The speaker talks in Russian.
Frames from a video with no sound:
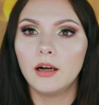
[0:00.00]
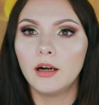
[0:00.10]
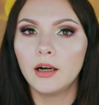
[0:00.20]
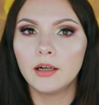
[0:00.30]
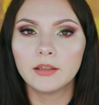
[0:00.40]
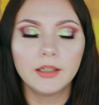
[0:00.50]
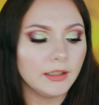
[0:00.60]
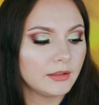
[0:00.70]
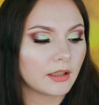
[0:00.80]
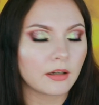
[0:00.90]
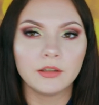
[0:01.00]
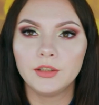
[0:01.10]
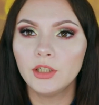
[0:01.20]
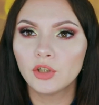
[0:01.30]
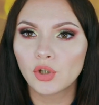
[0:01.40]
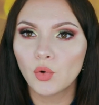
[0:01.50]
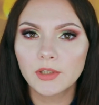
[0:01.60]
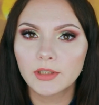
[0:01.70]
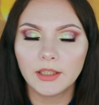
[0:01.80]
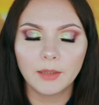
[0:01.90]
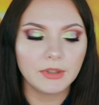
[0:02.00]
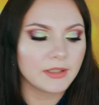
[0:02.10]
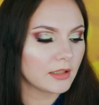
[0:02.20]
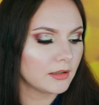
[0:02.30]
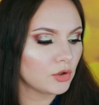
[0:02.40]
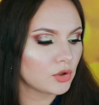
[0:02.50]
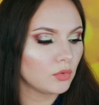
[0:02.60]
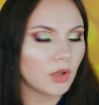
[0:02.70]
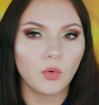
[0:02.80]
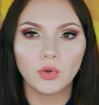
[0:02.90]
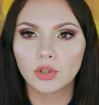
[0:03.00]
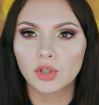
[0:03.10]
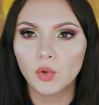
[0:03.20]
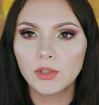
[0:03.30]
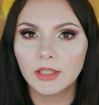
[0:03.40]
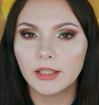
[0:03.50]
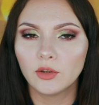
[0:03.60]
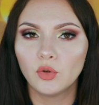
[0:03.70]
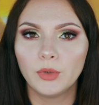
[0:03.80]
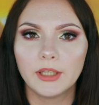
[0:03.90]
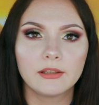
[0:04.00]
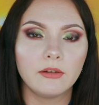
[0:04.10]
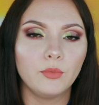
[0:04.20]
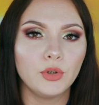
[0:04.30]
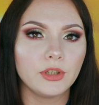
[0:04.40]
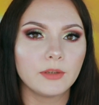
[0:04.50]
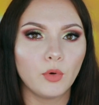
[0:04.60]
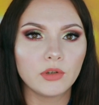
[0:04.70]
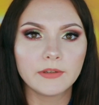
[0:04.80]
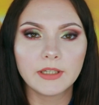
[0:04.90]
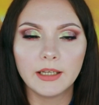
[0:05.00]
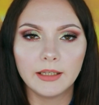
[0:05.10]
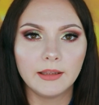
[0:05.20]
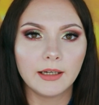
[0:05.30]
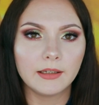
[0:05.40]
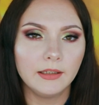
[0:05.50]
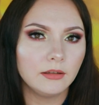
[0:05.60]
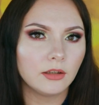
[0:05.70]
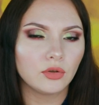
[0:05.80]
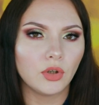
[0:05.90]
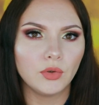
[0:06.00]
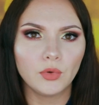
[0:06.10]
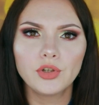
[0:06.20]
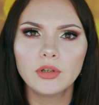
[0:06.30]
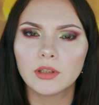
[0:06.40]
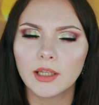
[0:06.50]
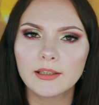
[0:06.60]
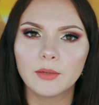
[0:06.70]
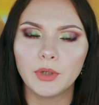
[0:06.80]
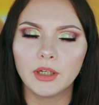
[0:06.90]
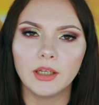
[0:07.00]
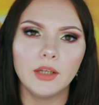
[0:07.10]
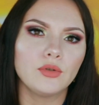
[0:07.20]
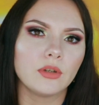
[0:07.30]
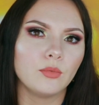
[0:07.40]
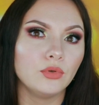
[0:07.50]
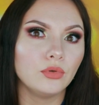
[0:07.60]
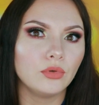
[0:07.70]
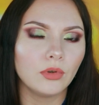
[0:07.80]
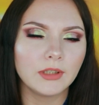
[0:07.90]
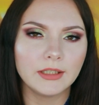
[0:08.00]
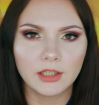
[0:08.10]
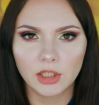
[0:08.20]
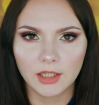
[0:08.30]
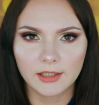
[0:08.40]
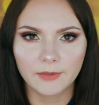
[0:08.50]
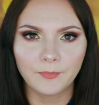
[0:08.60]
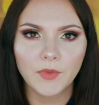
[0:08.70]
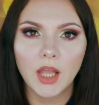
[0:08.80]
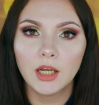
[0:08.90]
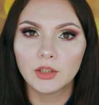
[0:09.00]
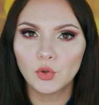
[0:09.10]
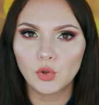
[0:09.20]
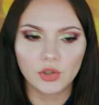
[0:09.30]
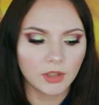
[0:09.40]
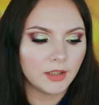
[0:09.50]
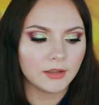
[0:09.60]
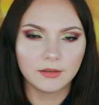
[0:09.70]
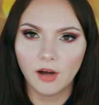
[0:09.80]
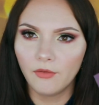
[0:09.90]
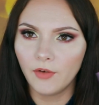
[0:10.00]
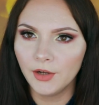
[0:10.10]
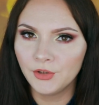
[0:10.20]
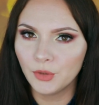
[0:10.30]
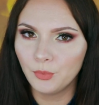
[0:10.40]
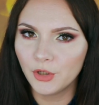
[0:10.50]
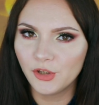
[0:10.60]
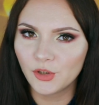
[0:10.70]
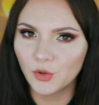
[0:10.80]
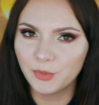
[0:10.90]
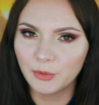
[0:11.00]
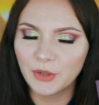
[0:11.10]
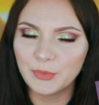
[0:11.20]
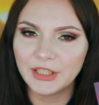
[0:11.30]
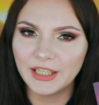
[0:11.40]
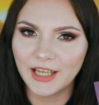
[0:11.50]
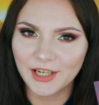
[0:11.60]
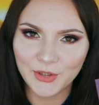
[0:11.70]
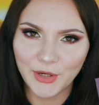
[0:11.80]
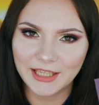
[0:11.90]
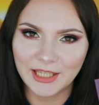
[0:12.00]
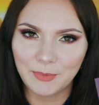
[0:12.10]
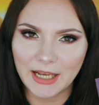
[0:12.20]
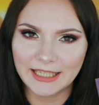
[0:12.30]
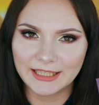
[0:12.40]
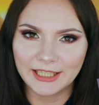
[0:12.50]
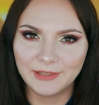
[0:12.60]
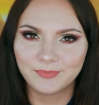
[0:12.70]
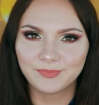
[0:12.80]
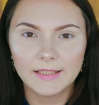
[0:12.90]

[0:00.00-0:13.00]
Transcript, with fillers: А, глиттер не жесткий, я бы не сказала, что он какой-то жесткий. Я думаю, если вы будете использовать клей для глиттера, то они очень классно приклеятся и будут долго держаться. Ну что ж, давайте приступим к макияжу этой палеткой.